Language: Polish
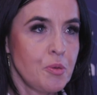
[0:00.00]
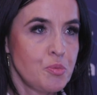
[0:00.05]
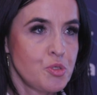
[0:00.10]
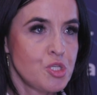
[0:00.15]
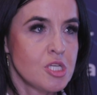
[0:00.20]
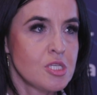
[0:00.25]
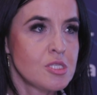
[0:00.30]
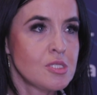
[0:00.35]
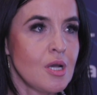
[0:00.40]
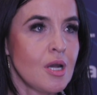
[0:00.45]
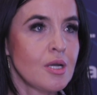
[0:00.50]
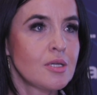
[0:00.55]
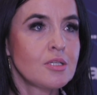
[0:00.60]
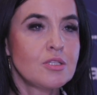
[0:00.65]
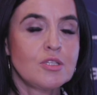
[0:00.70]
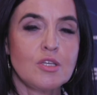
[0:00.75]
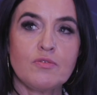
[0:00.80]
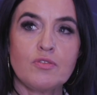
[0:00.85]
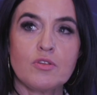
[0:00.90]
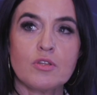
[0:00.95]
poprzez aktywność
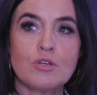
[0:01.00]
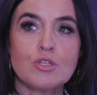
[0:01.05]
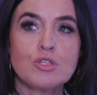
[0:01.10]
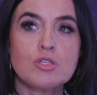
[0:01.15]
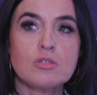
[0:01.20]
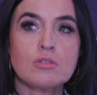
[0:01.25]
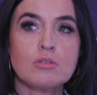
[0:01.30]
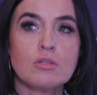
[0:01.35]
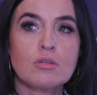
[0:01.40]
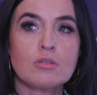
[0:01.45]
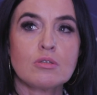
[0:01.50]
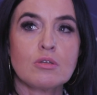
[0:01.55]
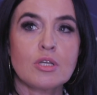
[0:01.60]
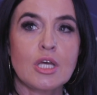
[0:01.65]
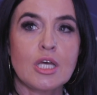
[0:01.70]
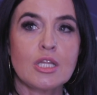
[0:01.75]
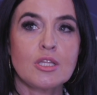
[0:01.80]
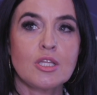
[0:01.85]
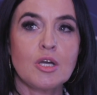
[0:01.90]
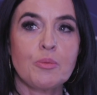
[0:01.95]
aktywność
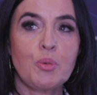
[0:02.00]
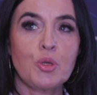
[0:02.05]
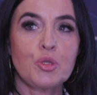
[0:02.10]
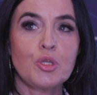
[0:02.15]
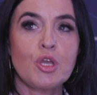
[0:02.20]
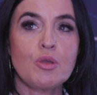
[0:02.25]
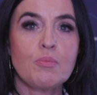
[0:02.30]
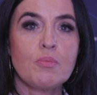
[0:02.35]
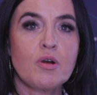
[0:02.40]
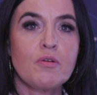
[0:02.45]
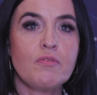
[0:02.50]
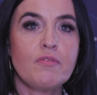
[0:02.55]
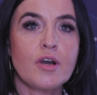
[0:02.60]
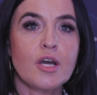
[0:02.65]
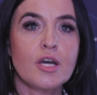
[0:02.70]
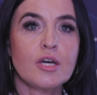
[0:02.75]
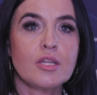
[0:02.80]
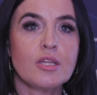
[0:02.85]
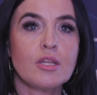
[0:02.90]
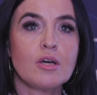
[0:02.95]
doktoranta
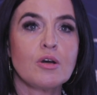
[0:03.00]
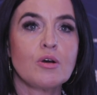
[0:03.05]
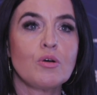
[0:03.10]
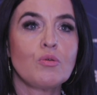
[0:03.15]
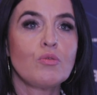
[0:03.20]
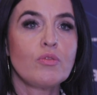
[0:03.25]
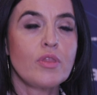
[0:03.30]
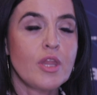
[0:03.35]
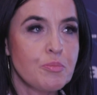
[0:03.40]
podejmowaną,